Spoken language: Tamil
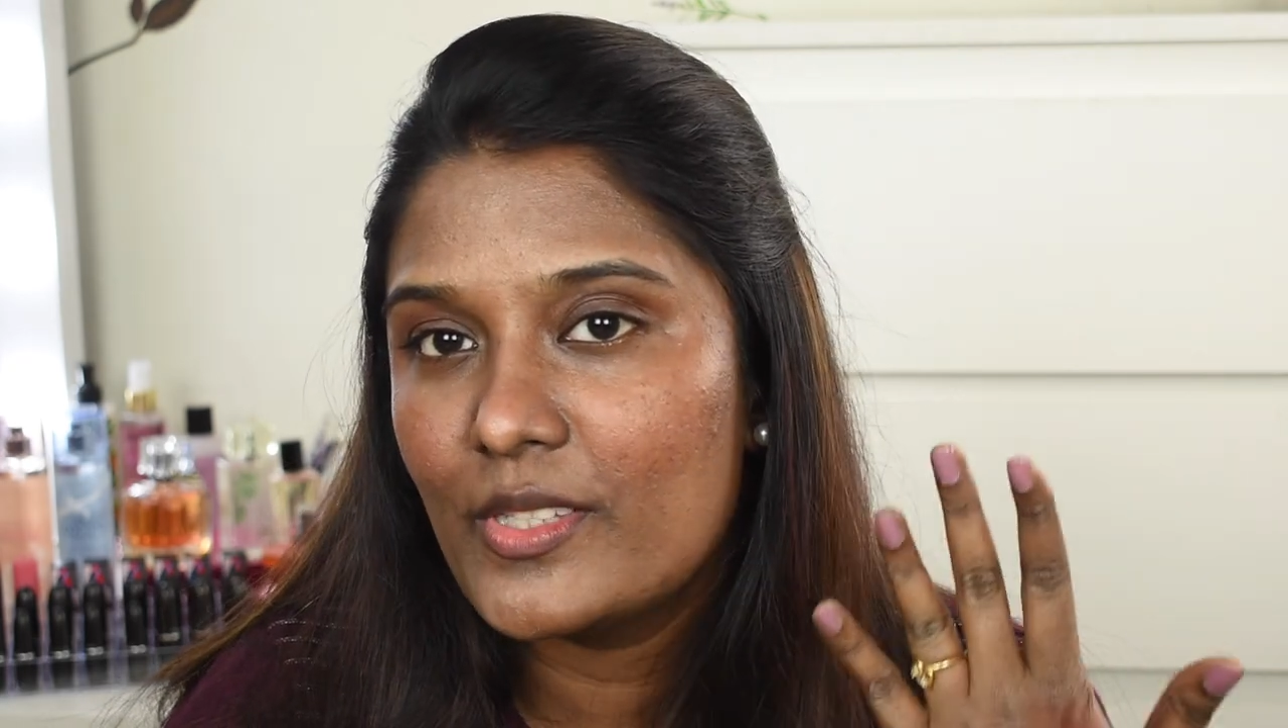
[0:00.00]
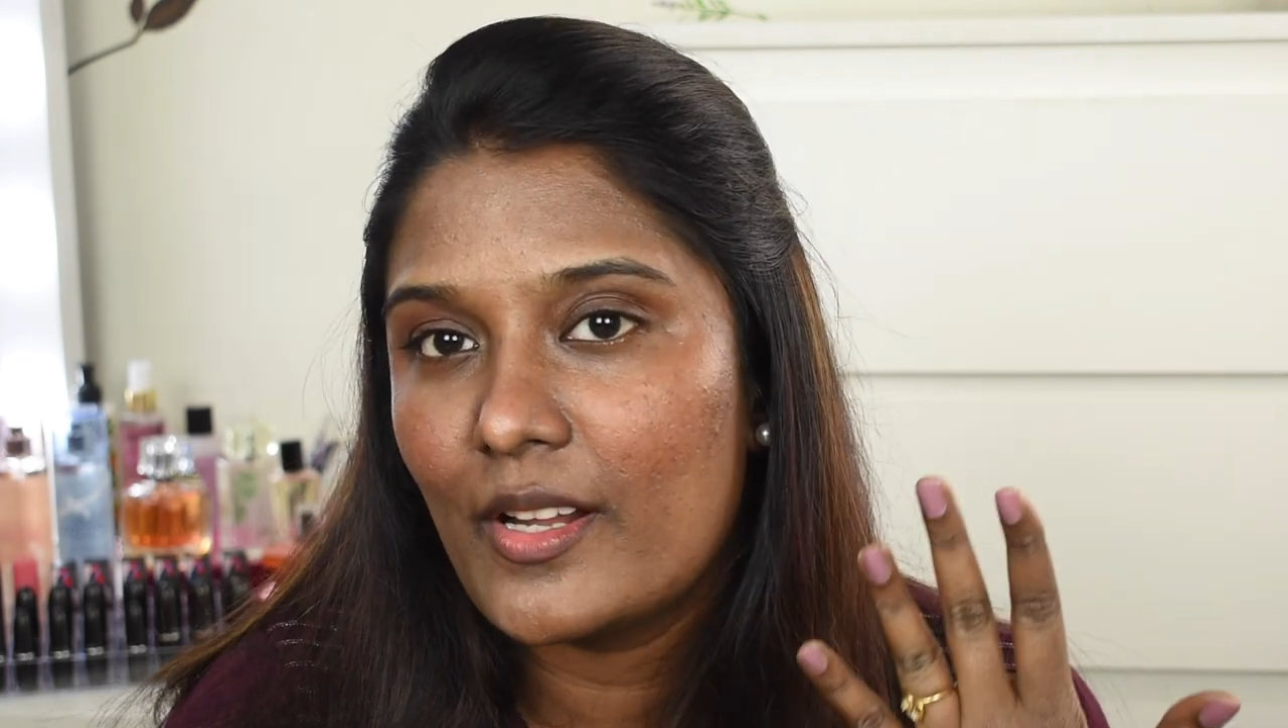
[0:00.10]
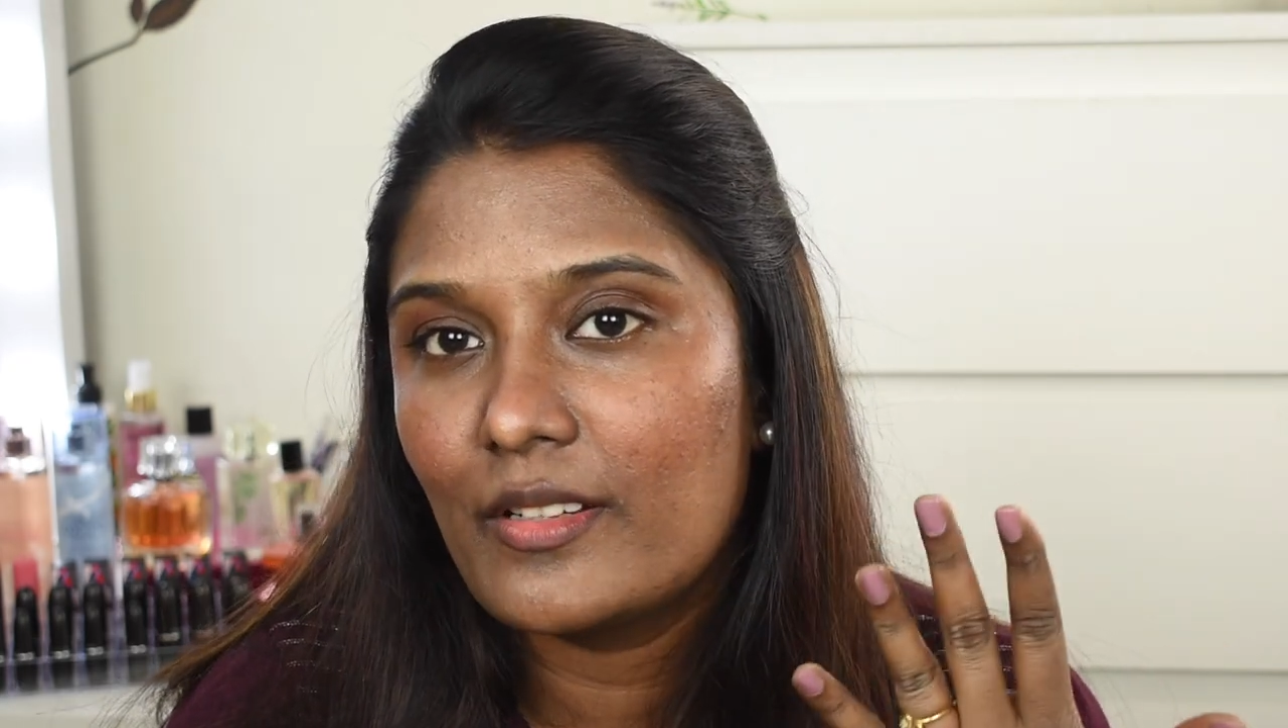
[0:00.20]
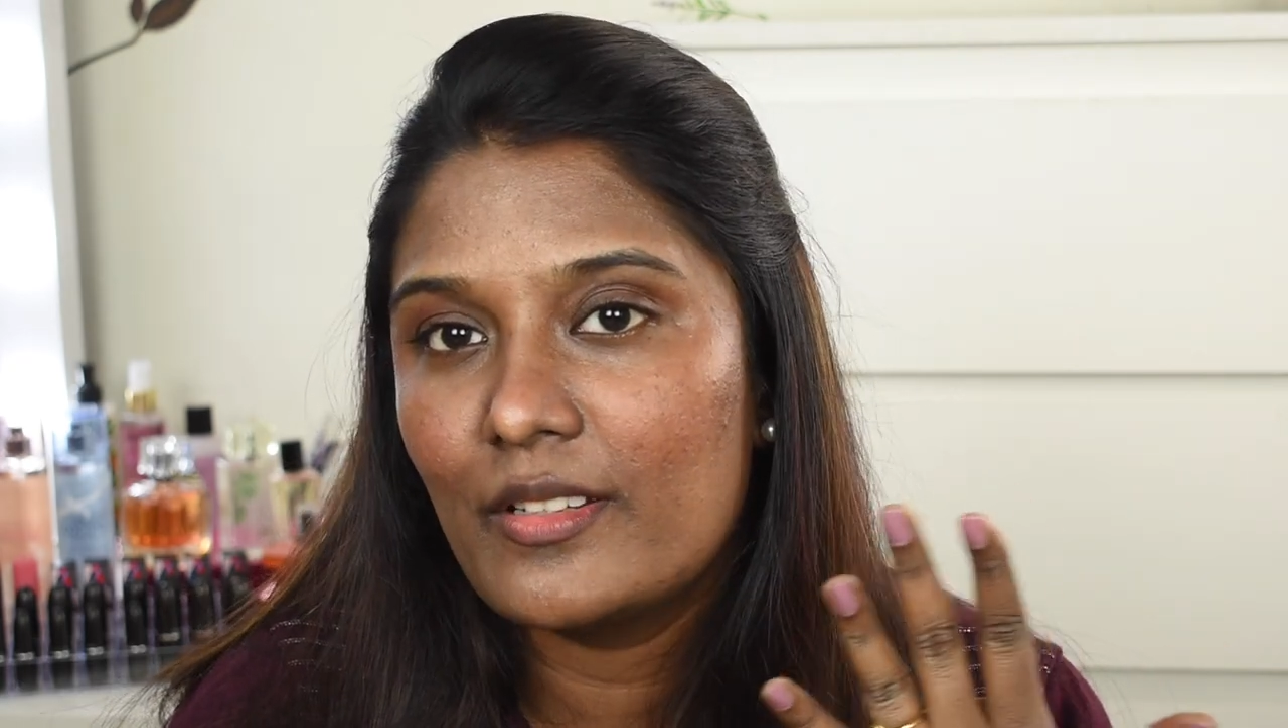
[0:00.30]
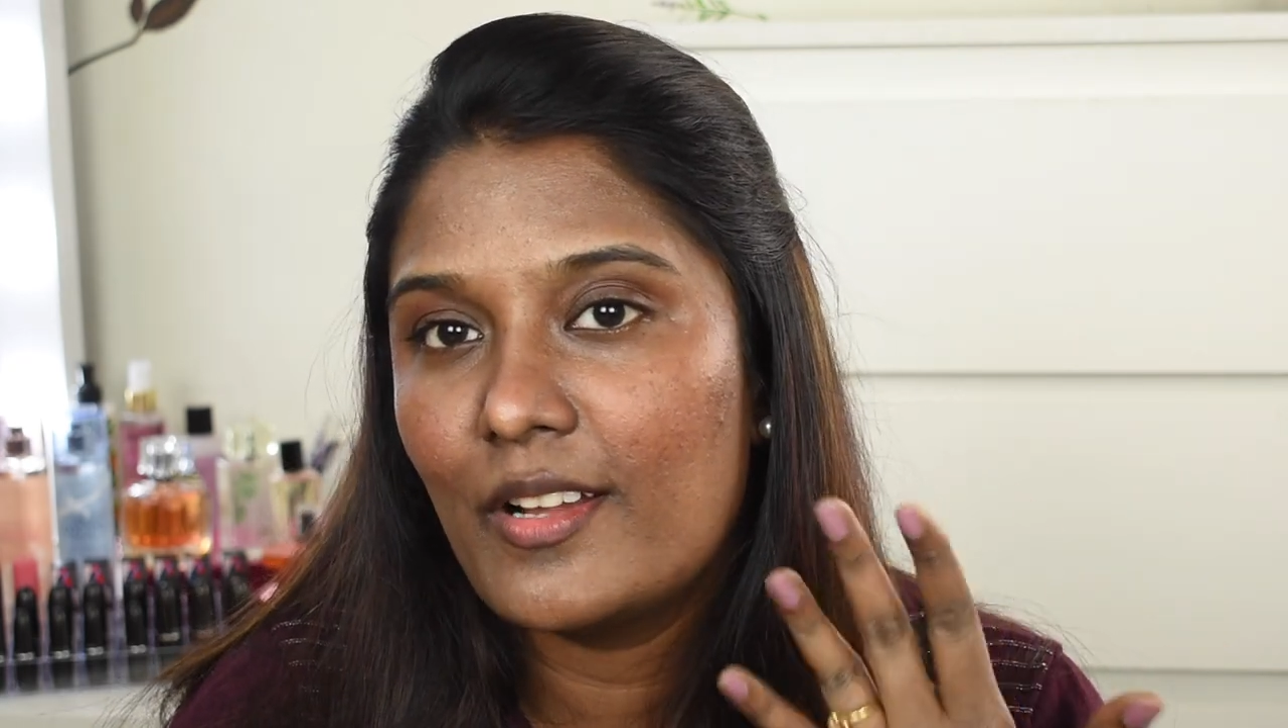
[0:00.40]

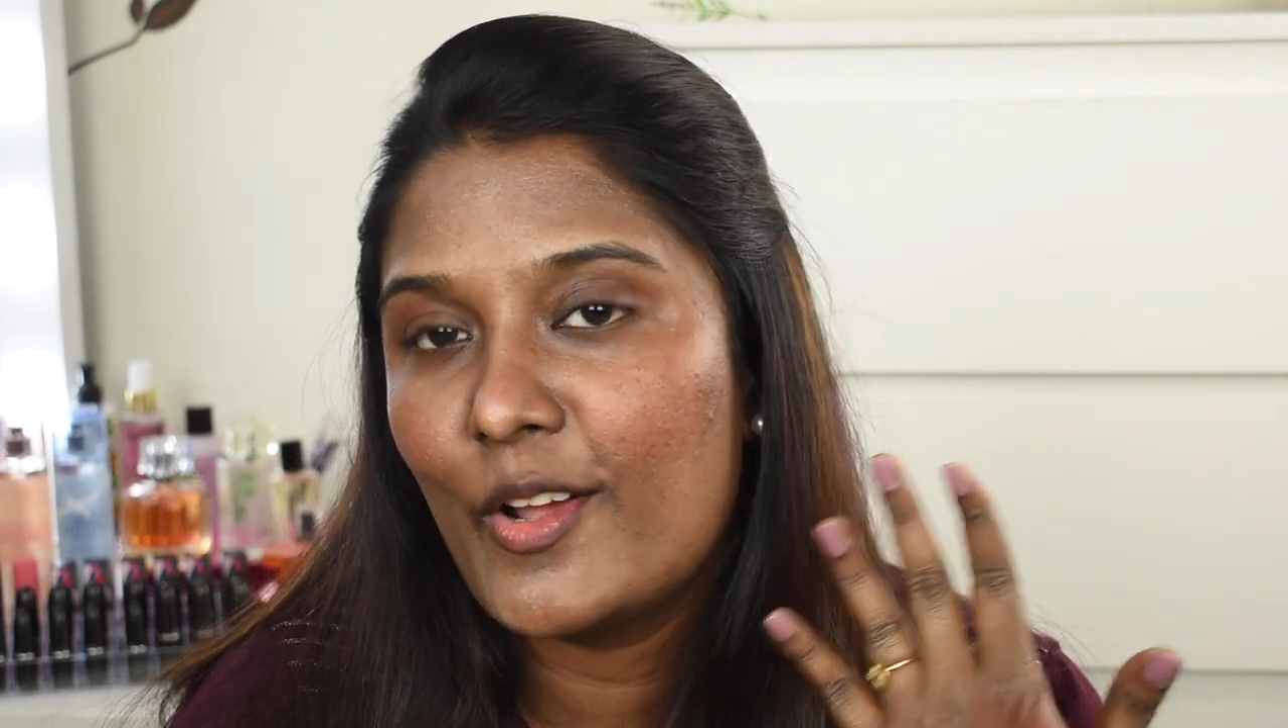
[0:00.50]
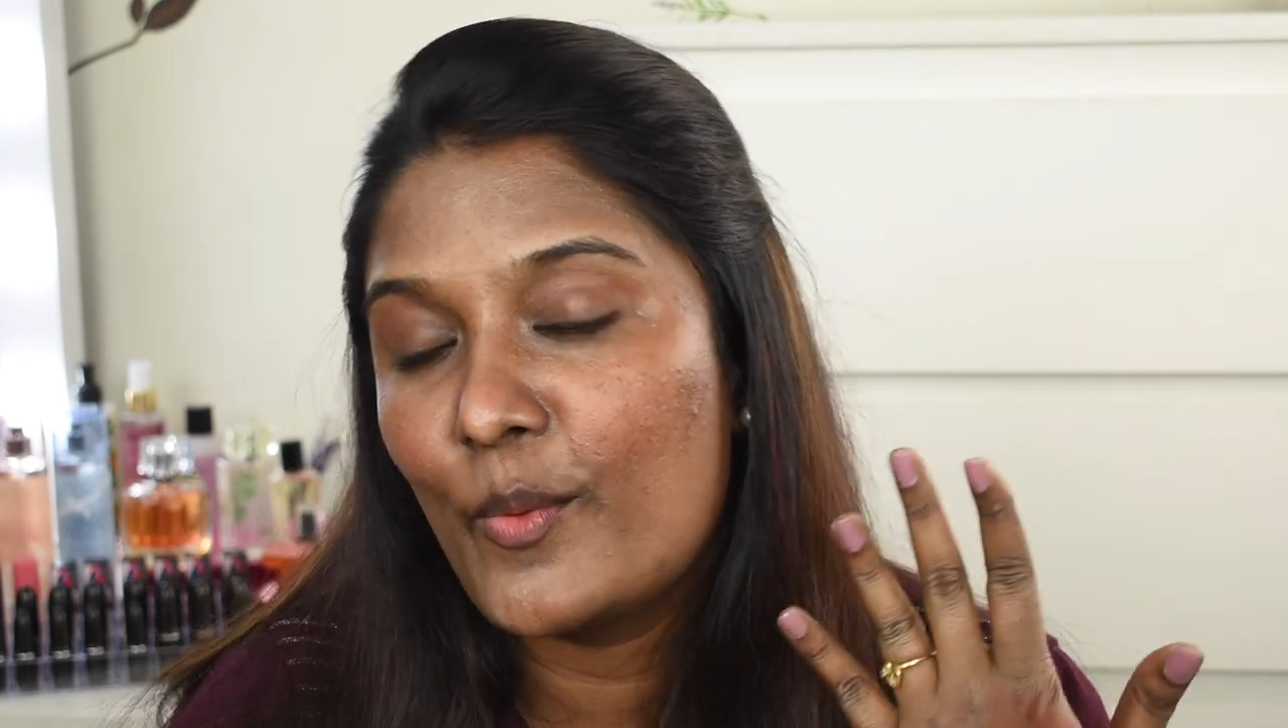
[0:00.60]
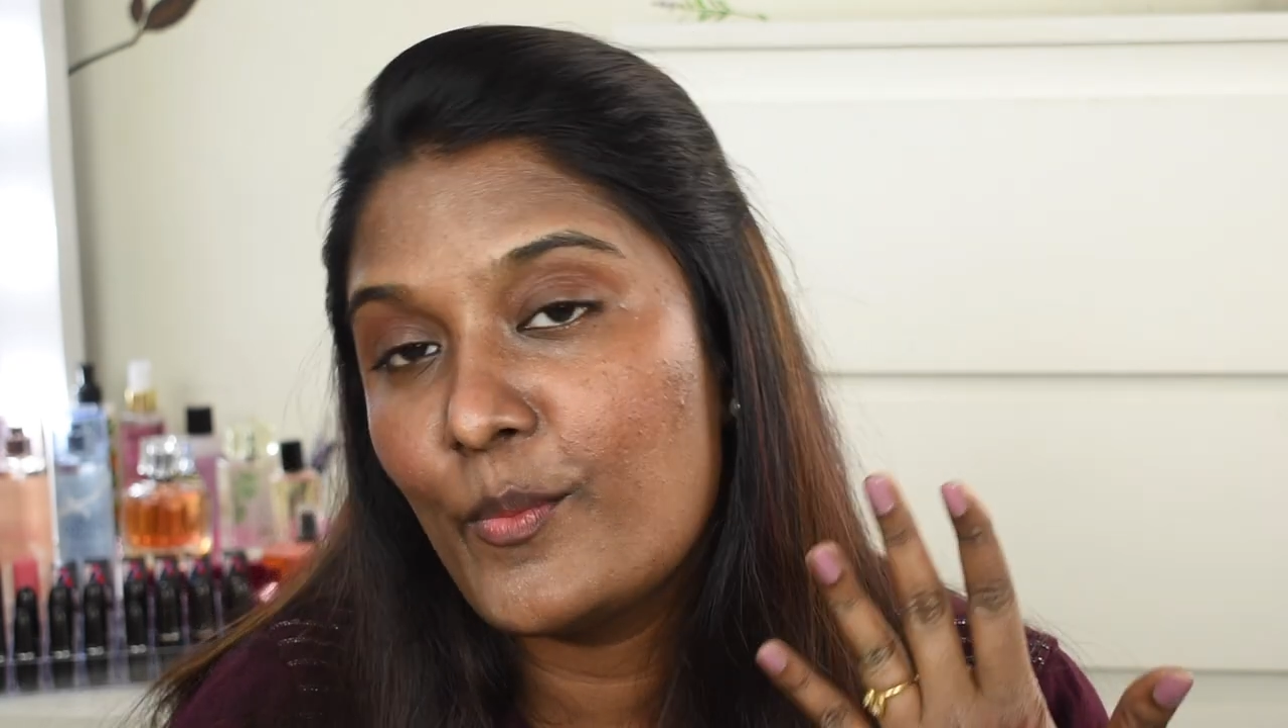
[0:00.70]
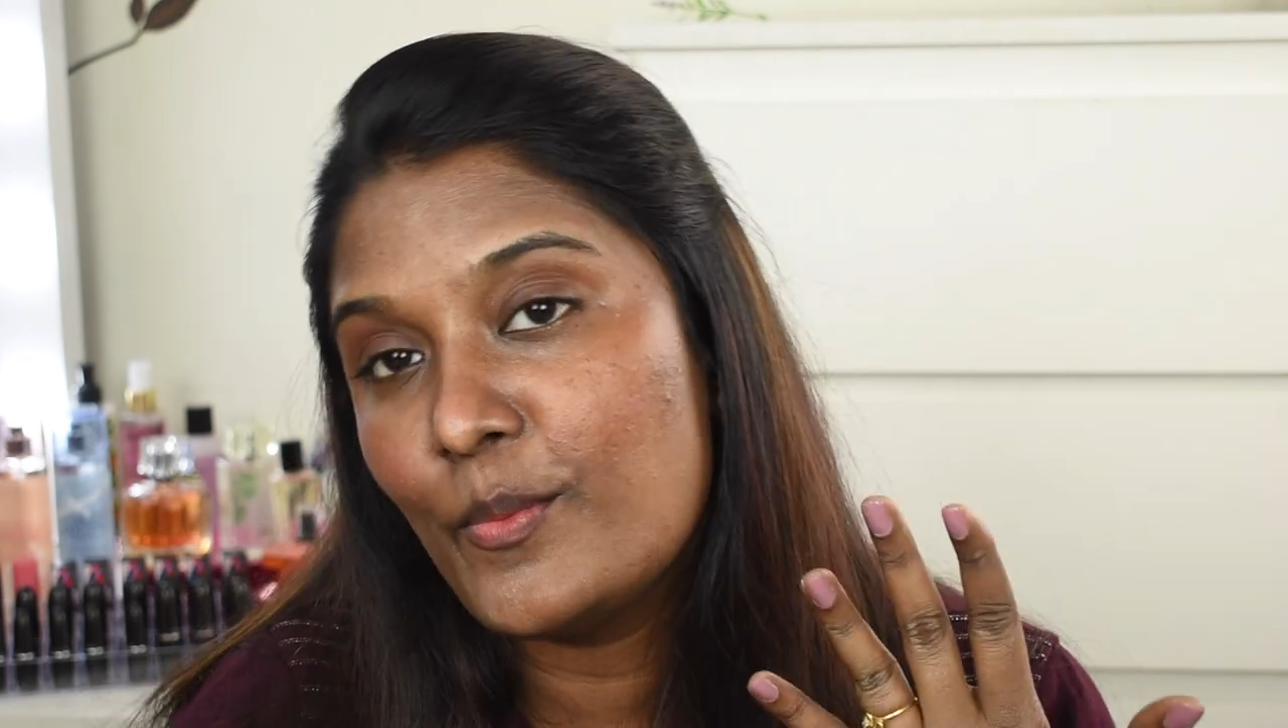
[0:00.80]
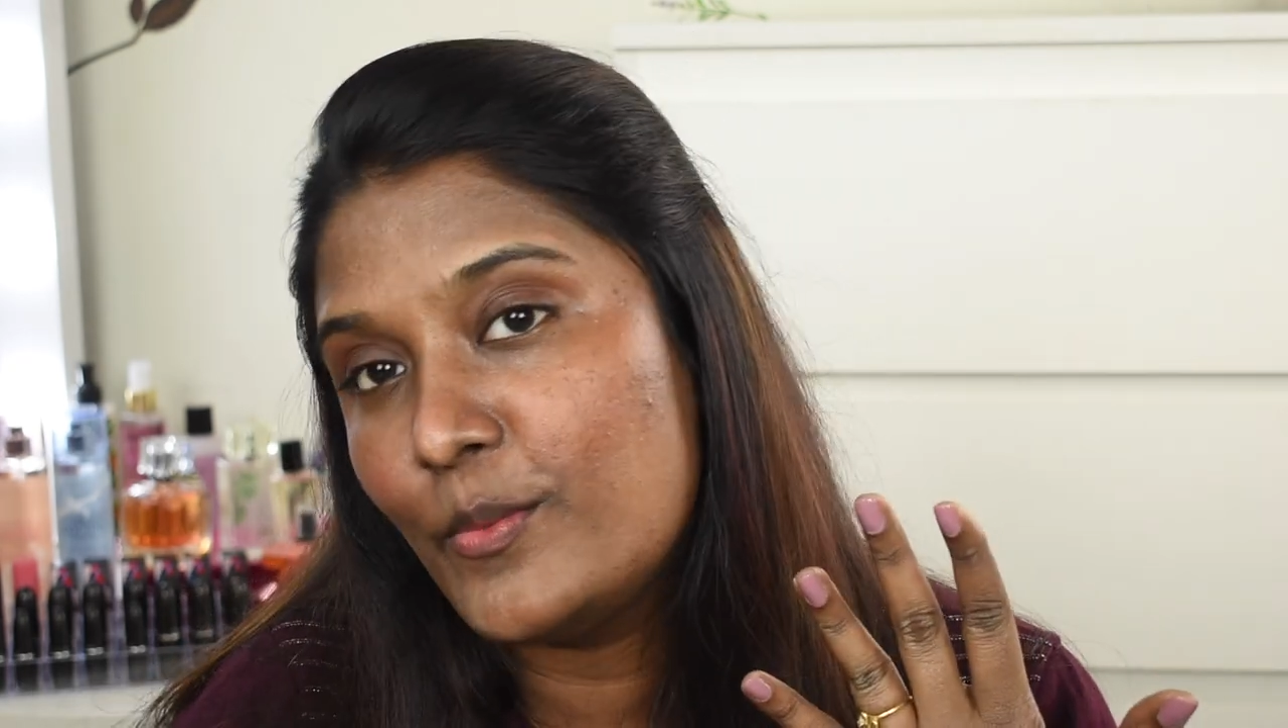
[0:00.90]
சட்டலாக
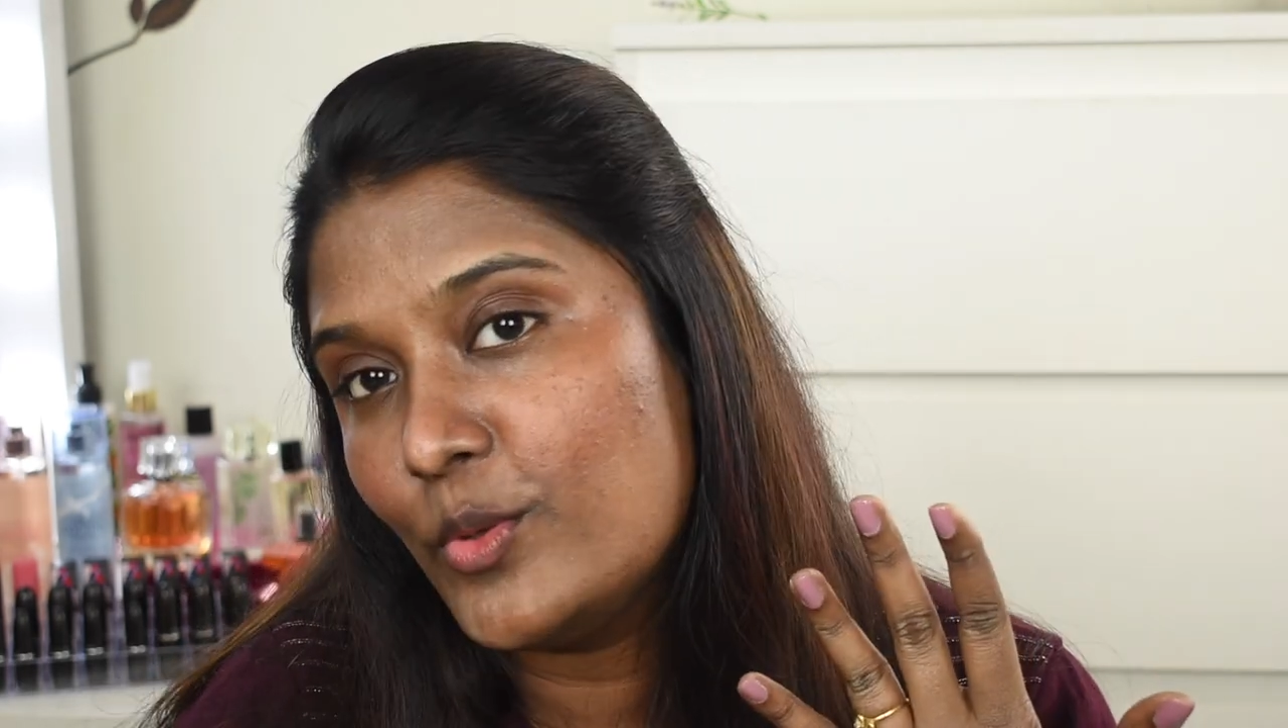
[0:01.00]
ரொம்ப